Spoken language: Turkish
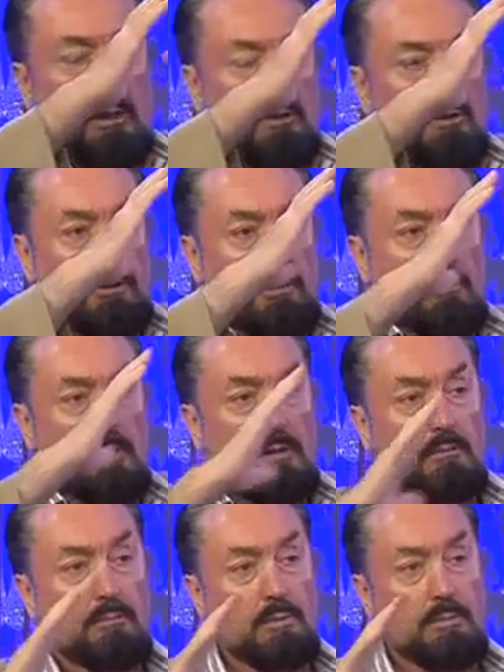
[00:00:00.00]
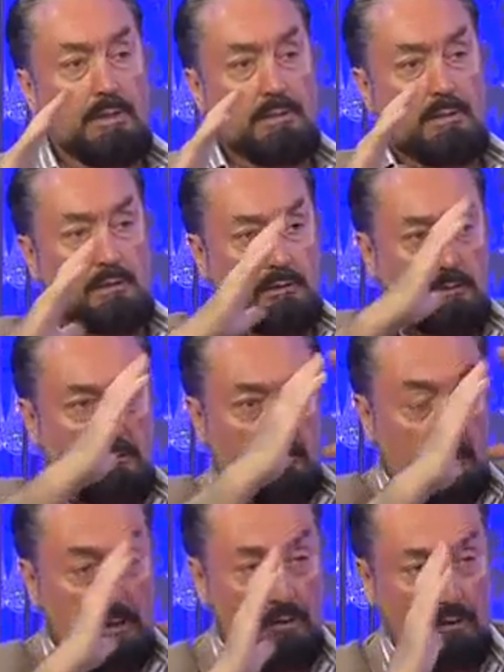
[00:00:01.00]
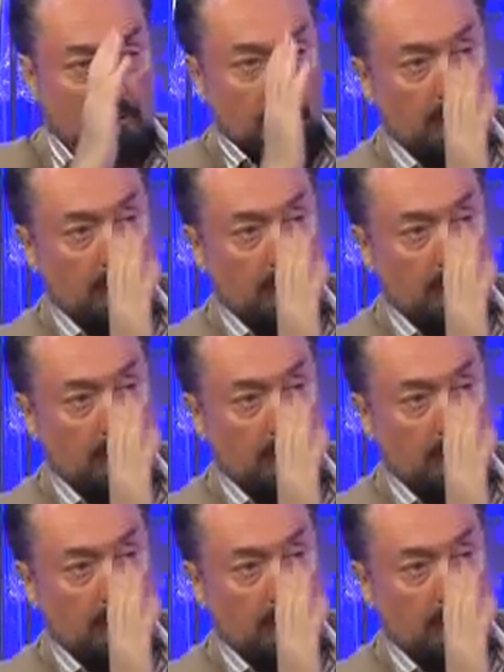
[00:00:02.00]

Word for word: Taş yığıma bir mezar. Taş